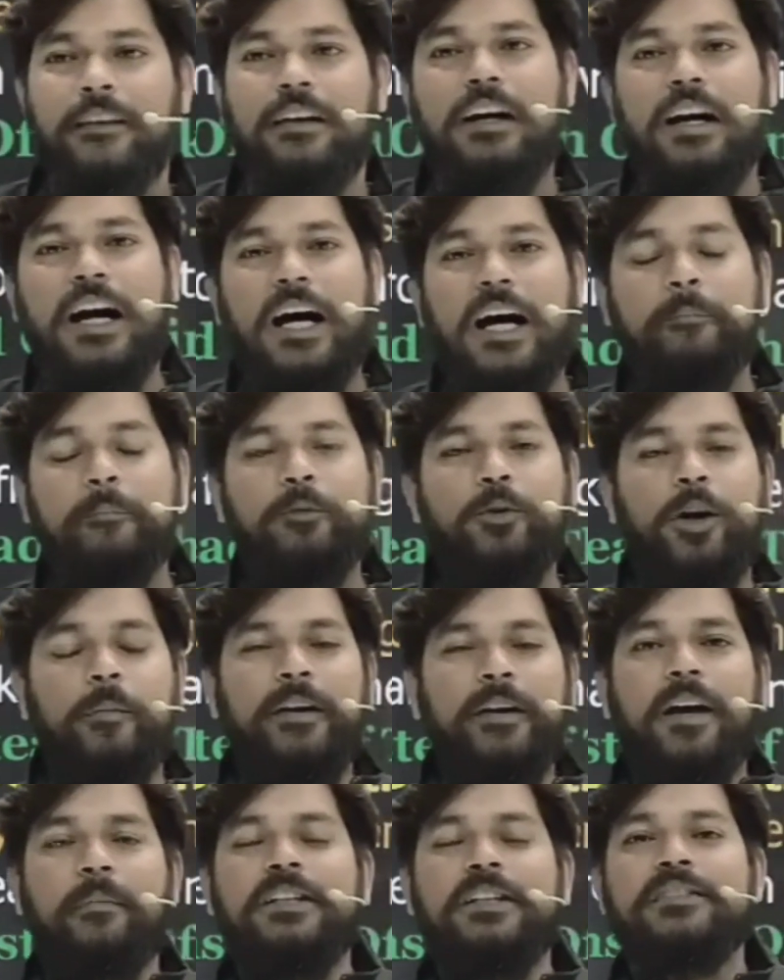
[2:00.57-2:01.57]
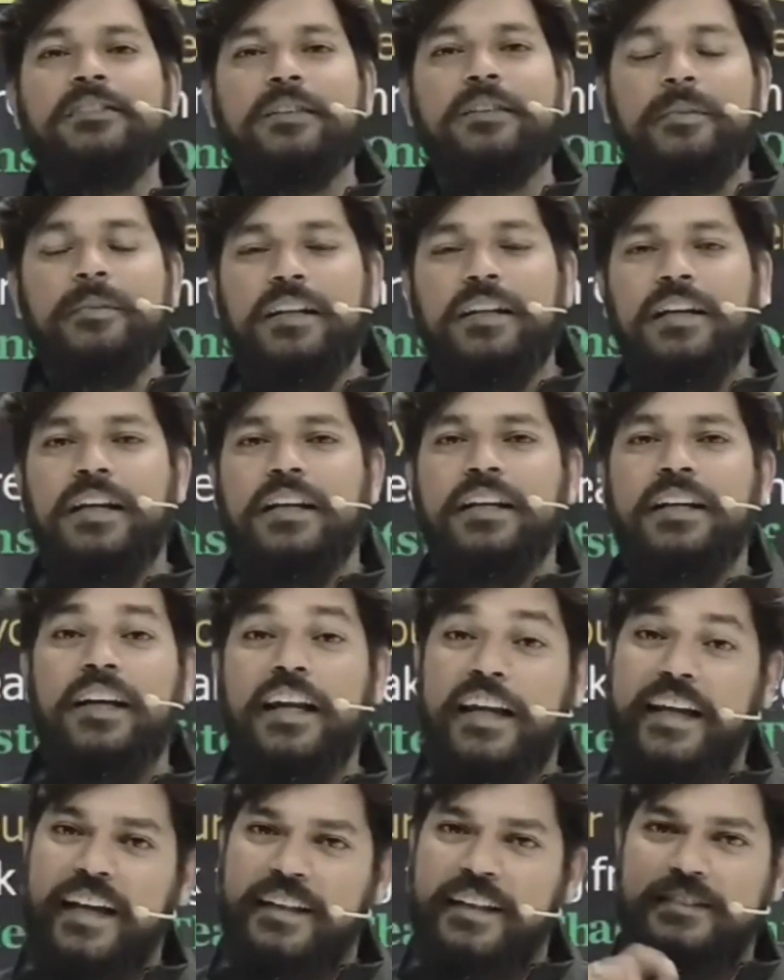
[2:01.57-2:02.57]
आपको अपने आप ही जवाब मिल जाएगा
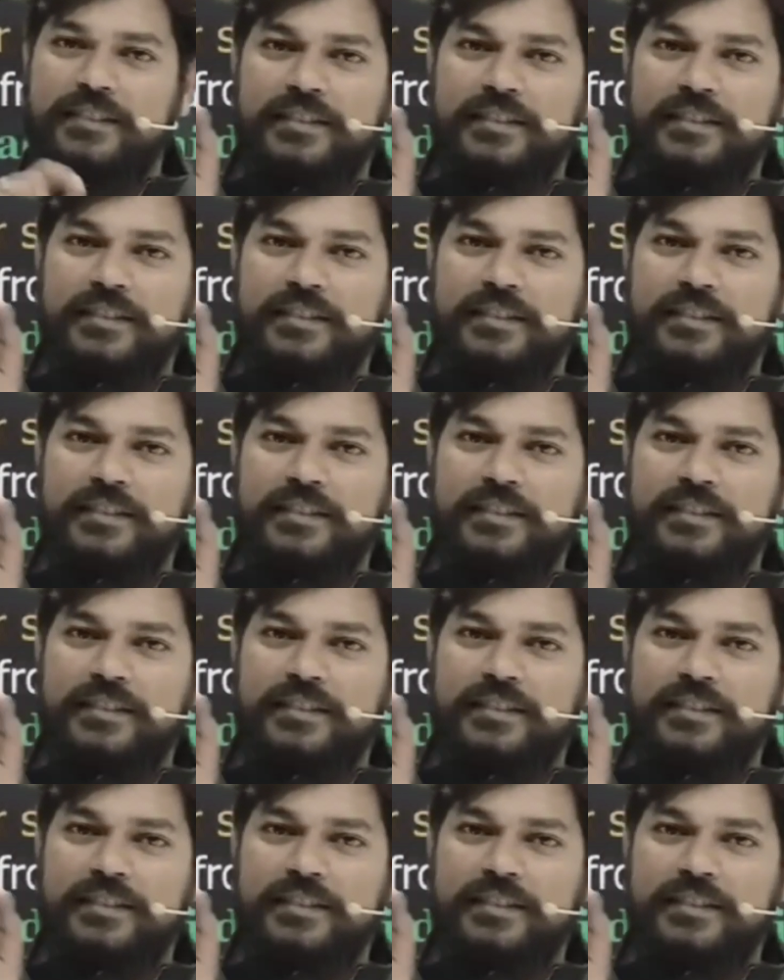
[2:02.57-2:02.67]
लिखें